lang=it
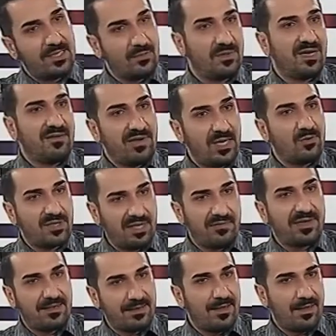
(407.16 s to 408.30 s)
un cavallo che va
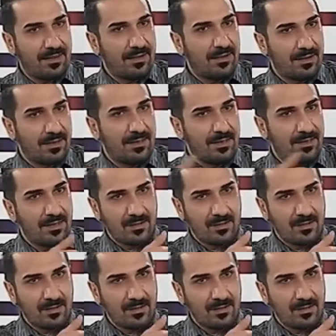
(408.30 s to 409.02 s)
in gara. Ah, sì.